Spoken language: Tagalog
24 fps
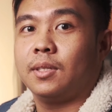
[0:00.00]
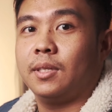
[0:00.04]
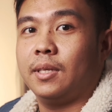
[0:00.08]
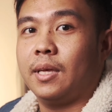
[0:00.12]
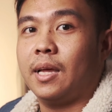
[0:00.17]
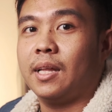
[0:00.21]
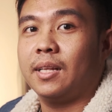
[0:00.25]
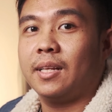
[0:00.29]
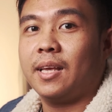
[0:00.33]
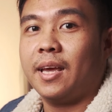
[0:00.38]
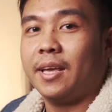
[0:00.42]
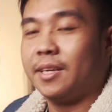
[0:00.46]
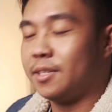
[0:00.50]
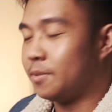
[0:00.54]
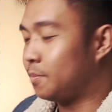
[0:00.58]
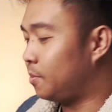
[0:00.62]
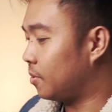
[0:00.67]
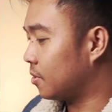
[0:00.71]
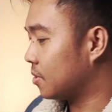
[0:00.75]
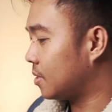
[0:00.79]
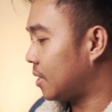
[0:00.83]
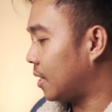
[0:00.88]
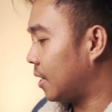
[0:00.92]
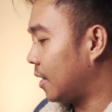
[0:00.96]
Yan guys,
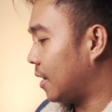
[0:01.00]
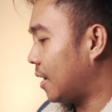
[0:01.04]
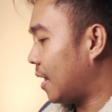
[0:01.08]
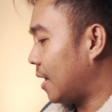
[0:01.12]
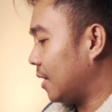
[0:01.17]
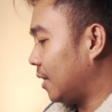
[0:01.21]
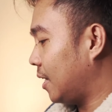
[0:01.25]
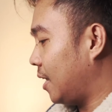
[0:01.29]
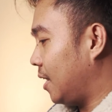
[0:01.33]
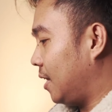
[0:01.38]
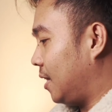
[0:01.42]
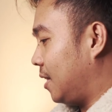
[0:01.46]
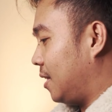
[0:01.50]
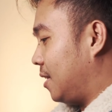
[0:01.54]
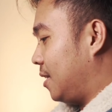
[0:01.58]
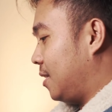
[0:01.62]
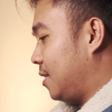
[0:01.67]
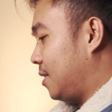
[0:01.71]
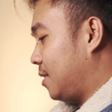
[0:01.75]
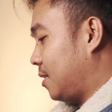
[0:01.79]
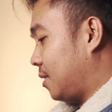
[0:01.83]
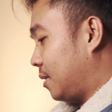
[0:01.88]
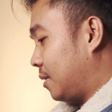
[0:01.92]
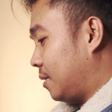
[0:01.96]
buksan na natin
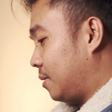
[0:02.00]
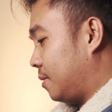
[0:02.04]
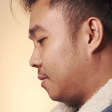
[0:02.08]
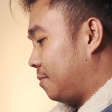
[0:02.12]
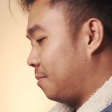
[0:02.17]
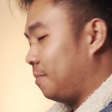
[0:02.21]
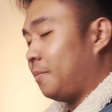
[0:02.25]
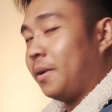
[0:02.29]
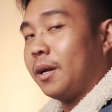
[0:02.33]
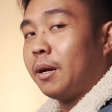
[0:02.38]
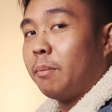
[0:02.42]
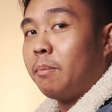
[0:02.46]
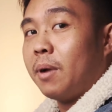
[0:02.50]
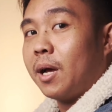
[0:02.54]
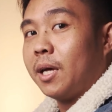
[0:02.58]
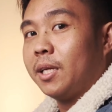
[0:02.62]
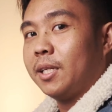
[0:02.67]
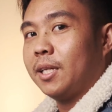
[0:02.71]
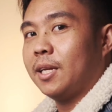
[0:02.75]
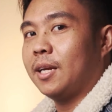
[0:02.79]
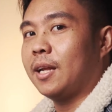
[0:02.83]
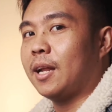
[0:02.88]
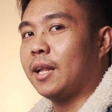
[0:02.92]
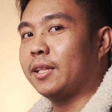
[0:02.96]
para
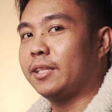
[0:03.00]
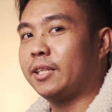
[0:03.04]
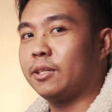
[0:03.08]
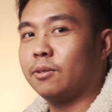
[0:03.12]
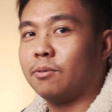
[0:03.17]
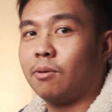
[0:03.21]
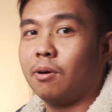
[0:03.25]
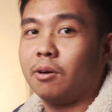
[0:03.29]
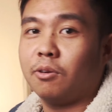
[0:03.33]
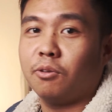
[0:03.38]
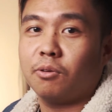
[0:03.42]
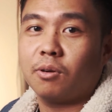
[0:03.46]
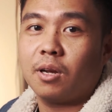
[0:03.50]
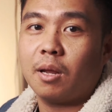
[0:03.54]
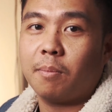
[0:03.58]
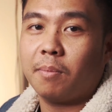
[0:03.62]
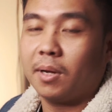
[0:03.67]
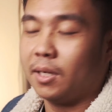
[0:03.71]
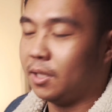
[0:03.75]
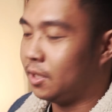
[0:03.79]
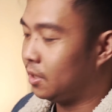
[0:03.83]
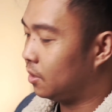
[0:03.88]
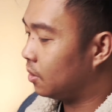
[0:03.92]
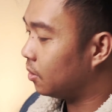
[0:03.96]
makita natin kung anong
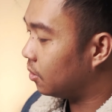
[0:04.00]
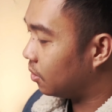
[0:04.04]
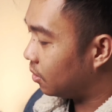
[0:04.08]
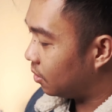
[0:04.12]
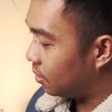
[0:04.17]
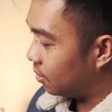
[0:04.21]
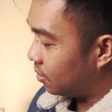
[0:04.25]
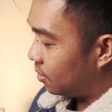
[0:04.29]
laman nito.